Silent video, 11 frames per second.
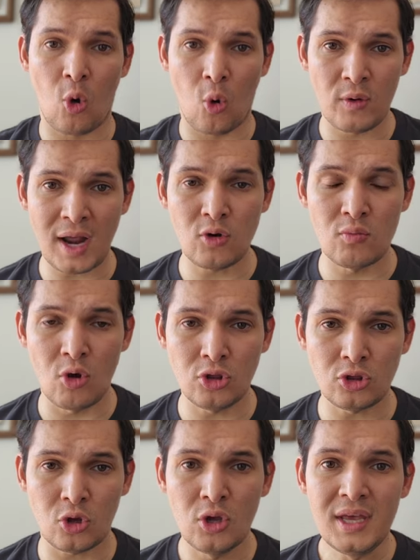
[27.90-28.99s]
cobrar un
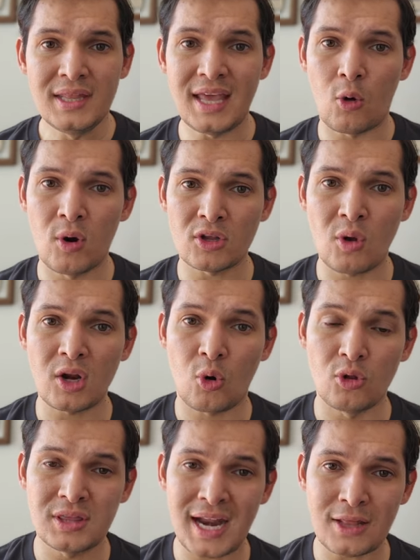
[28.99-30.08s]
monto de acuerdo al
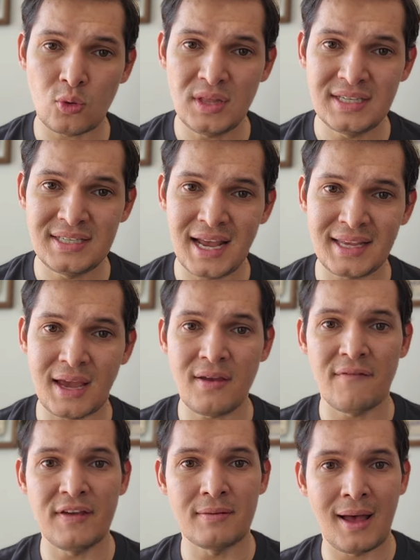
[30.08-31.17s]
contrato inicial que
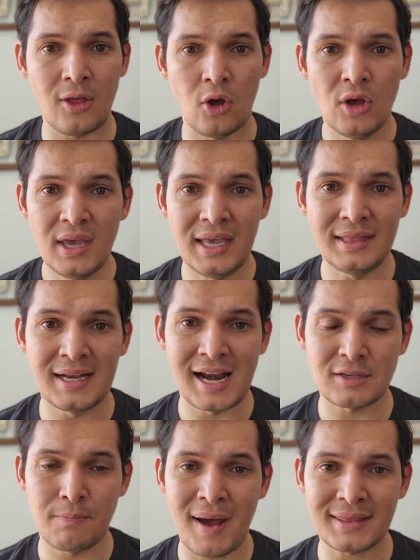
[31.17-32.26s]
habían firmado entre
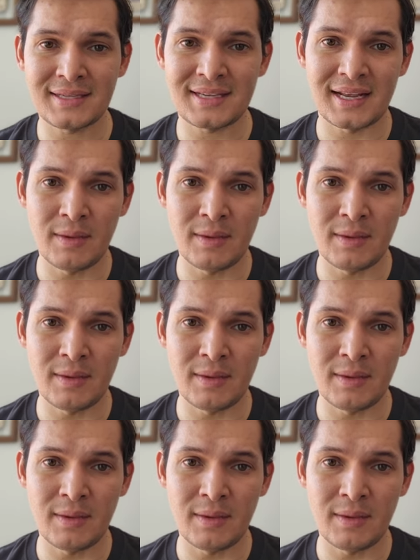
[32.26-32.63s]
las partes,